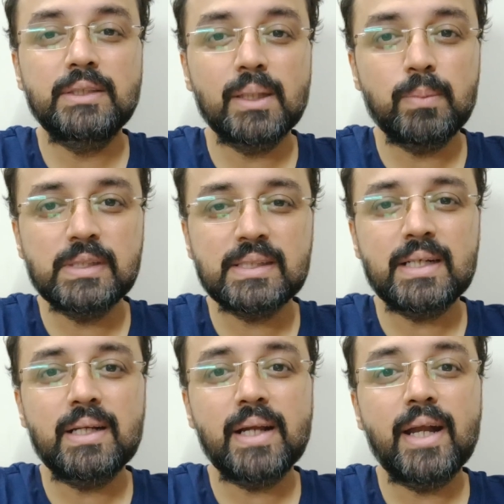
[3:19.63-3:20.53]
जब इसका
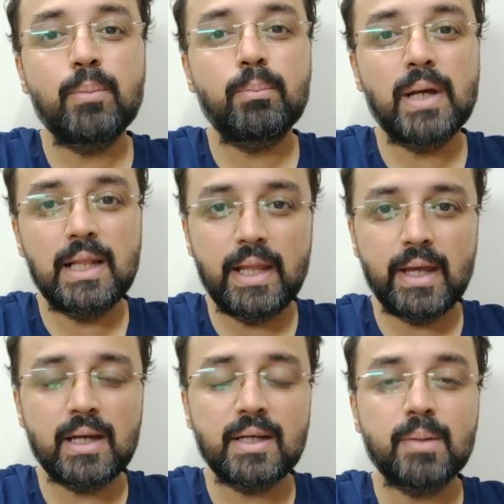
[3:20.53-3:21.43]
ट्रेंड
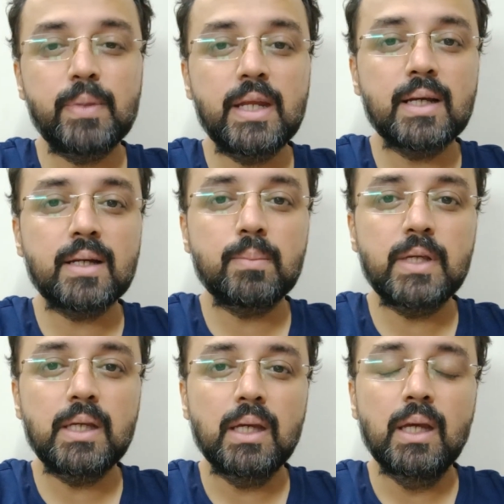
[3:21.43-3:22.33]
बदलेगा कभी ना
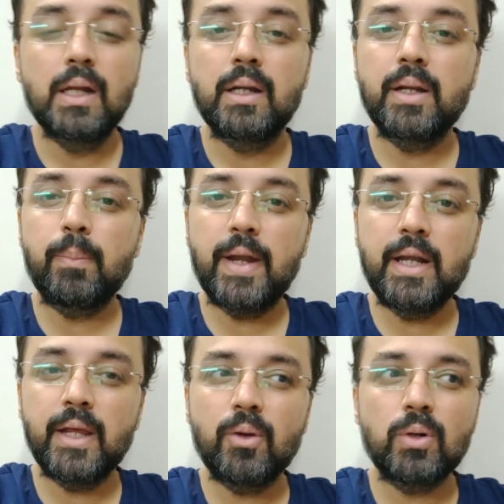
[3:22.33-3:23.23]
कभी
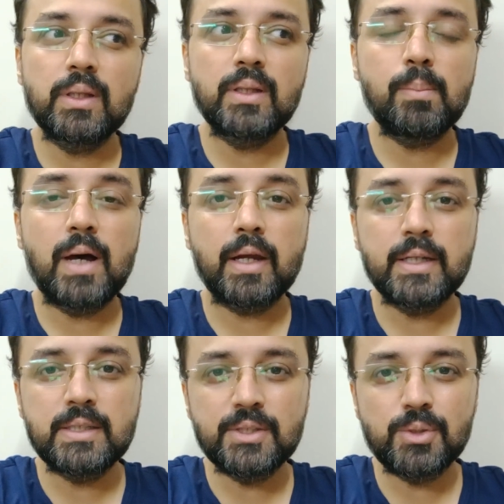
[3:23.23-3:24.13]
डिपेंडिंग ऑन द
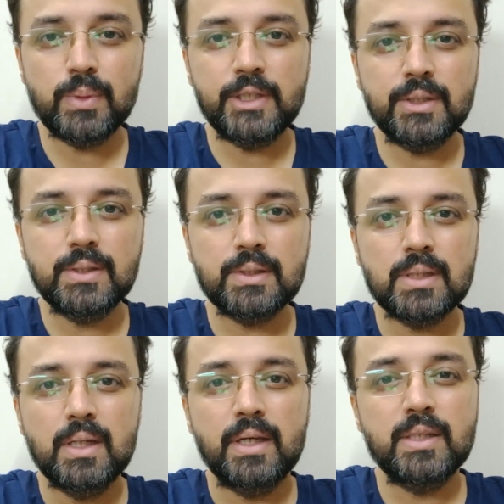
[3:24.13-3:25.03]
मार्केट सिचुएशंस
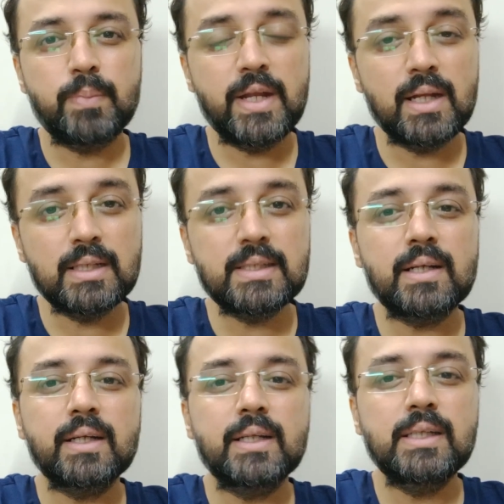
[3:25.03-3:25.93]
इस पर
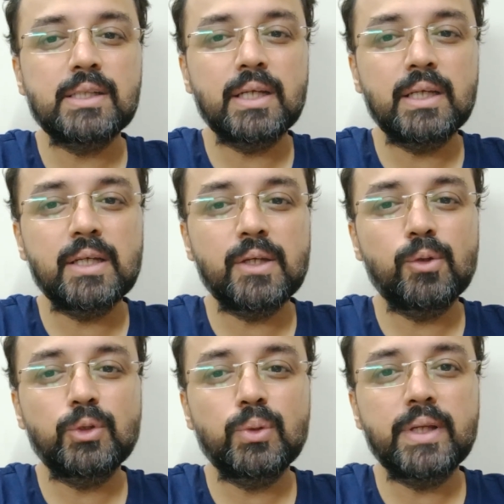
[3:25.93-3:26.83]
नज़र रखनी चाहिए
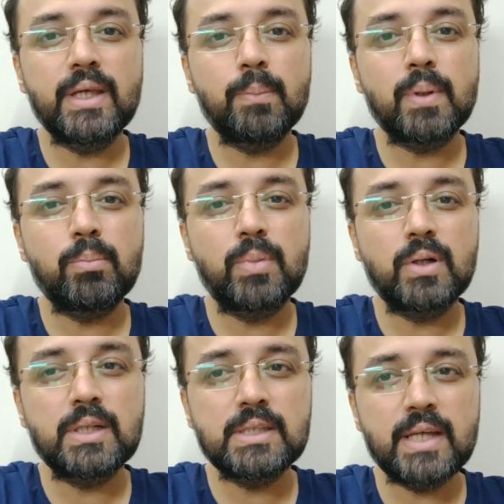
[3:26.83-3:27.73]
यू शुड कीप अ
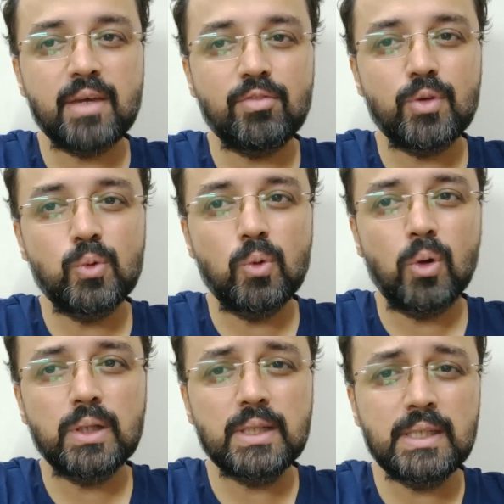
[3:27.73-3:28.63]
बर्ड्स आई व्यू
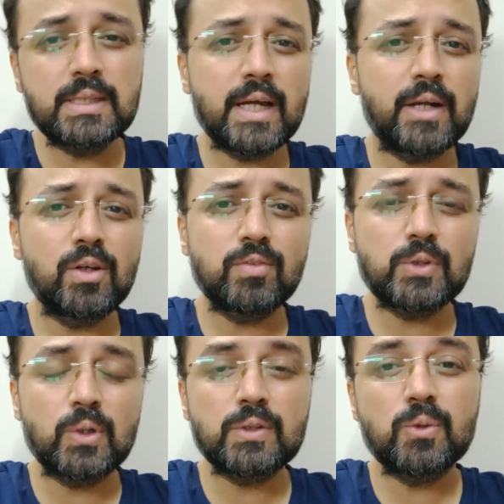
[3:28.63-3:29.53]
ऑन दीज काइंड ऑफ
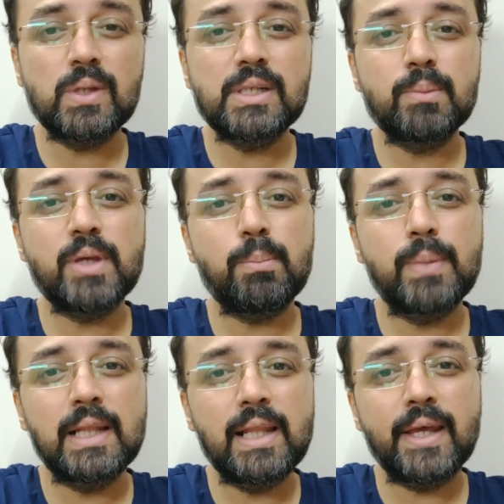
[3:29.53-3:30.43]
स्टॉक्स क्योंकि जब ये
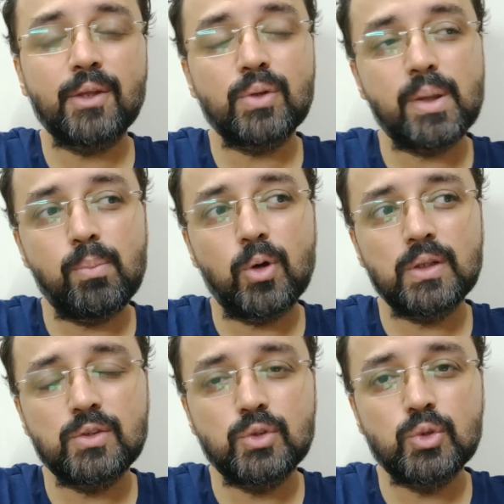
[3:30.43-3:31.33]
बदलेंगे तो ये
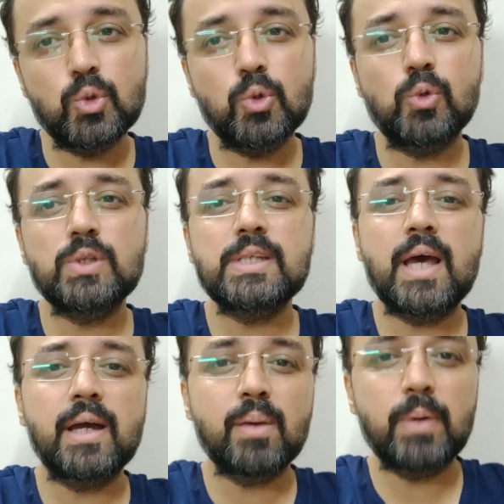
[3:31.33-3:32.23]
बहुत ज़ोर से
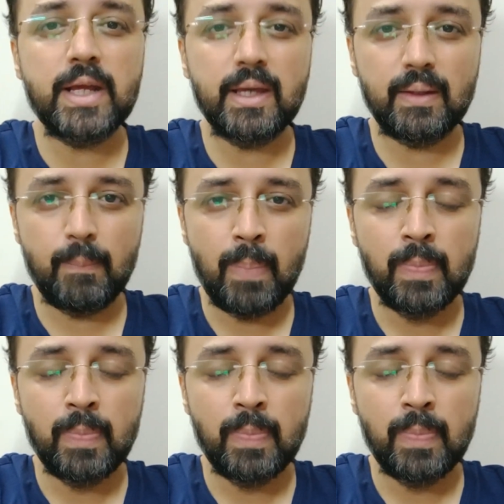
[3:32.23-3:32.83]
आगे बढ़ेंगे